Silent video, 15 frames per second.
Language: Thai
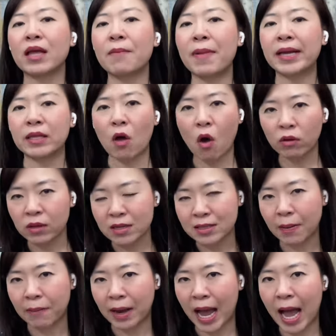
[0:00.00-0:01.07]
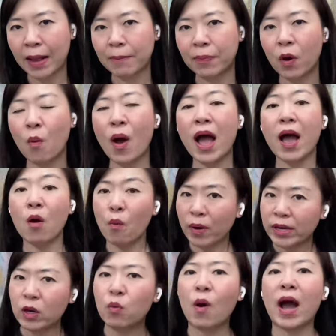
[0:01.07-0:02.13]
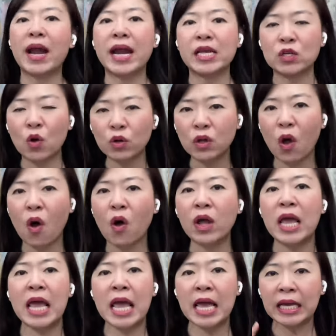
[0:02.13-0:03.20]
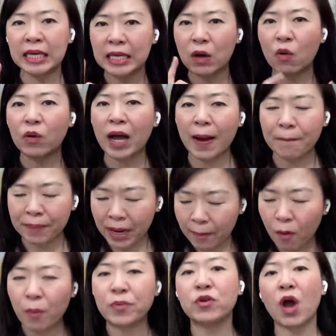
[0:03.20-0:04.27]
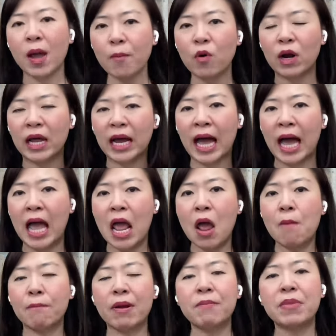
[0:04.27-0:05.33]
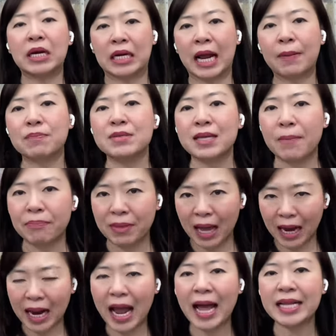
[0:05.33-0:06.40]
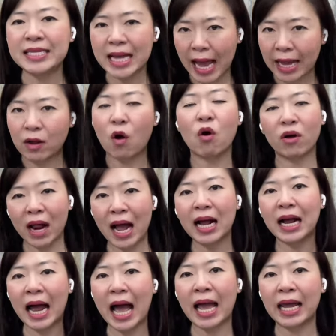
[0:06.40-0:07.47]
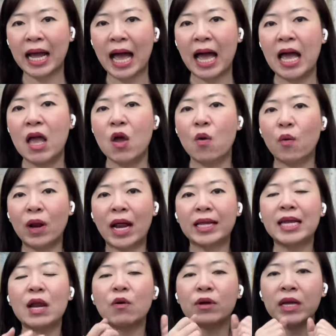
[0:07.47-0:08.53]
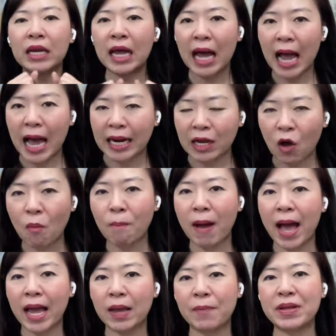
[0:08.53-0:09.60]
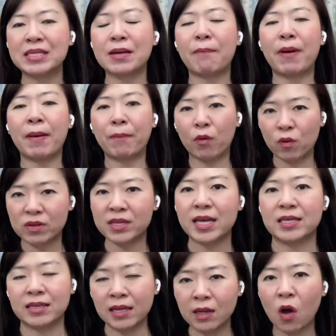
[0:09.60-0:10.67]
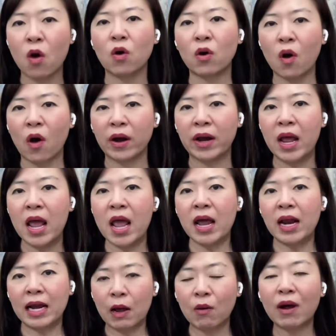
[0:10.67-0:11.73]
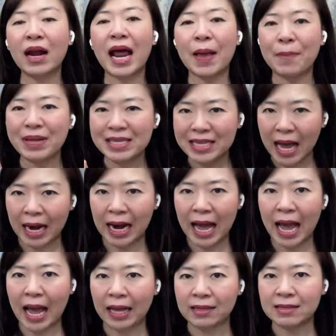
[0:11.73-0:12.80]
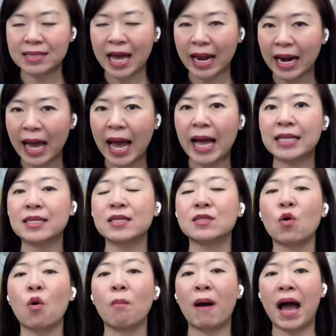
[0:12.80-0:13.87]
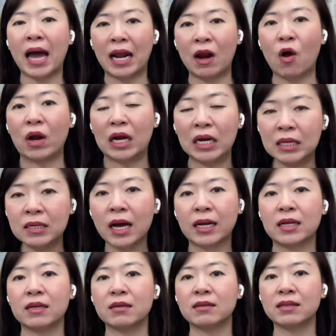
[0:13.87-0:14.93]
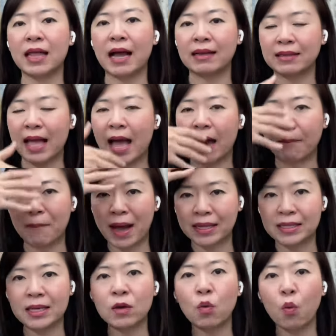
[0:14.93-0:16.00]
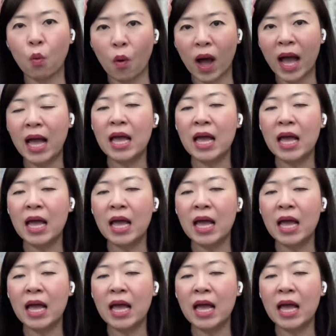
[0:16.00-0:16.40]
ทำไมท้องถึงสำคัญ เพราะว่าอวัยวะในช่องท้อง เกี่ยวกับระบบย่อยหมดเลยค่ะ เป็นเหมือนกับสำนักงานใหญ่ของร่างกายค่ะ เวลาที่เรากินอาหารเข้าไป มันจะไปโปรเซสที่ท้องก่อนแล้วกลายเป็นสารอาหาร สารอาหารจะส่งผ่านหลอดเลือดต่างๆ มาที่หัว